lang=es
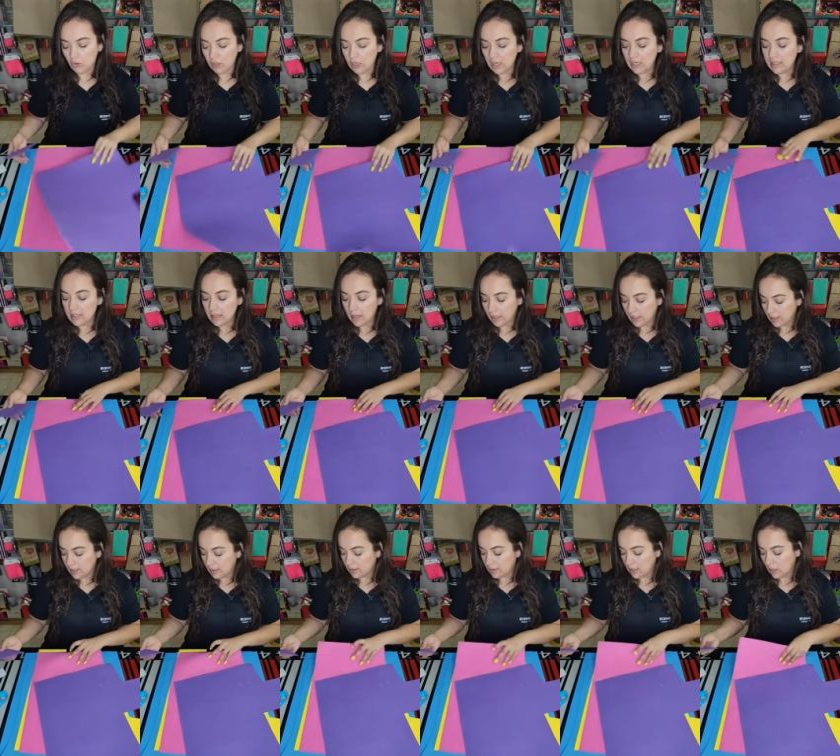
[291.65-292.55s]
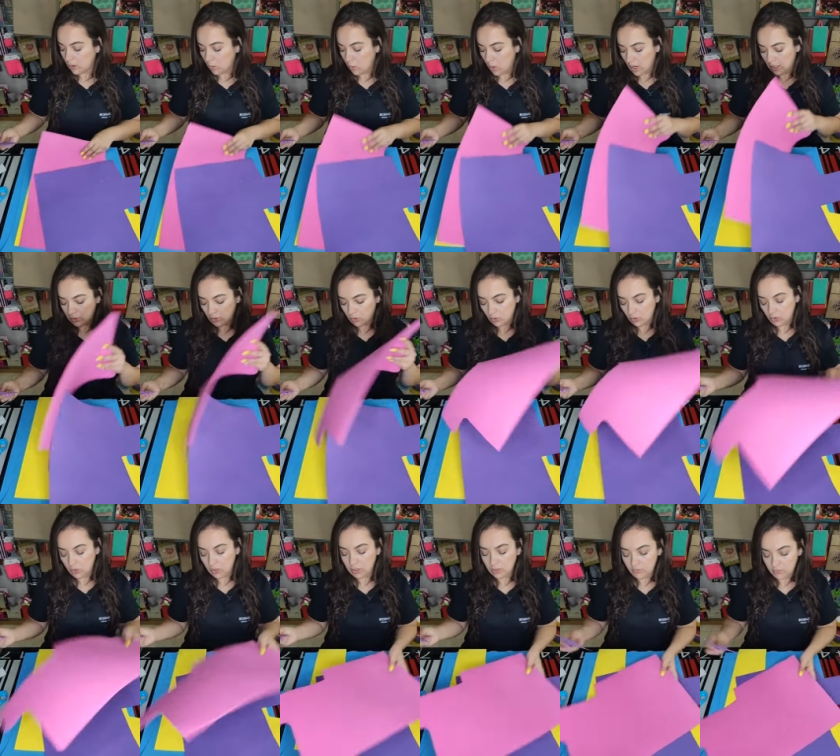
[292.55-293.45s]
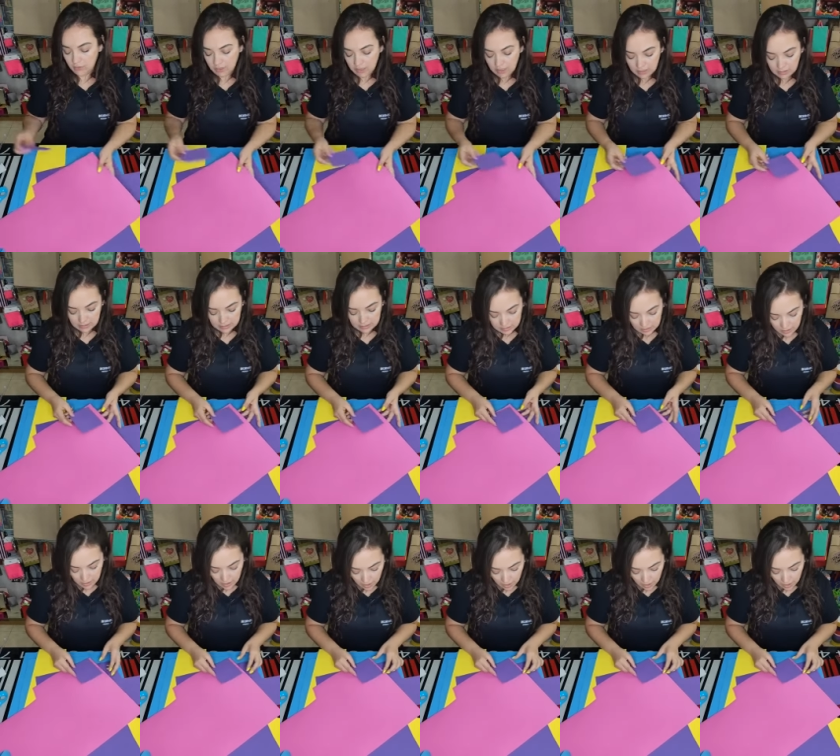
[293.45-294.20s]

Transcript: voy a hacer de cuatro colores diferentes.